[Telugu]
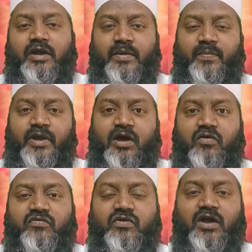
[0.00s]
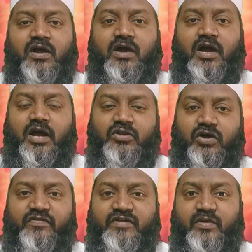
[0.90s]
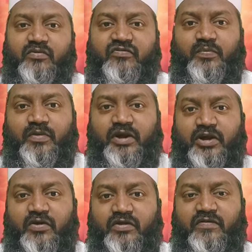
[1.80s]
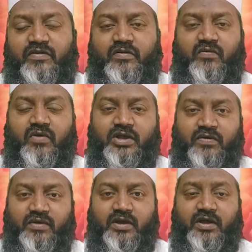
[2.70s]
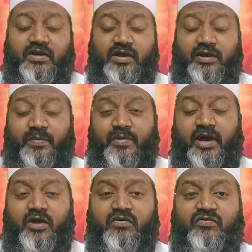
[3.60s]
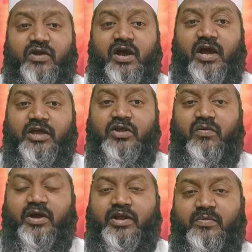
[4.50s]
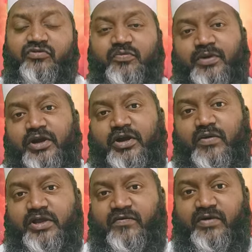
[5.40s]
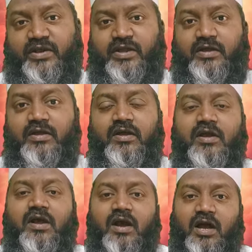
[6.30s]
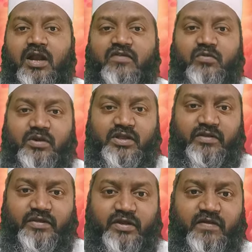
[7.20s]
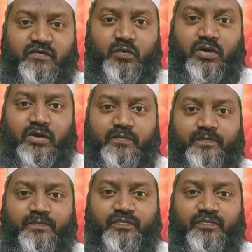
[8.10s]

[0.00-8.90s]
డెబ్బై ఆరవ సుర ఐదో అధ్యాయం నుంచి పన్నెండవ వాక్యం వరకు అంటే డెబ్బై ఆరవ సుర ఐదవ వాక్యం నుంచి పన్నెండవ వాక్యం వరకు అల్లా సుమాతలు తెలియజేస్తూ ఉన్నారు